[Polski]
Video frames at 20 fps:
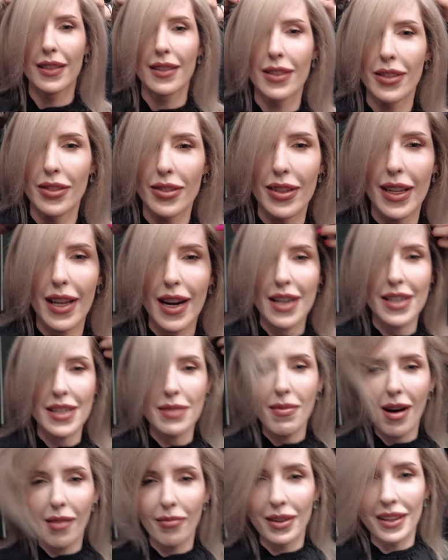No to na razie
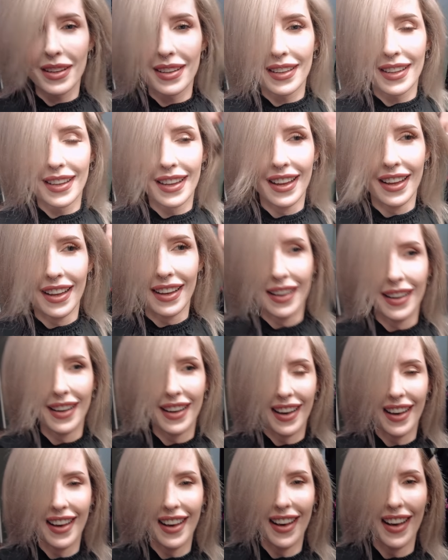mamy. Dużo urosły,
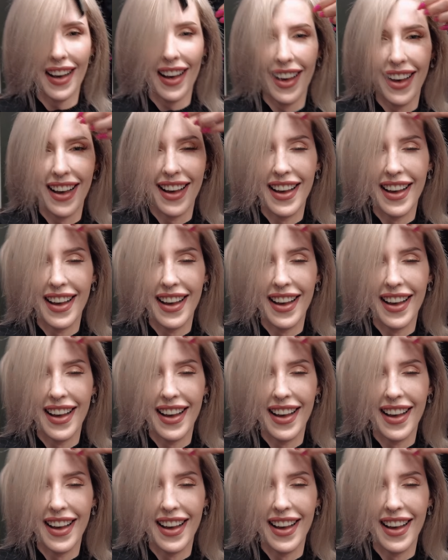więc...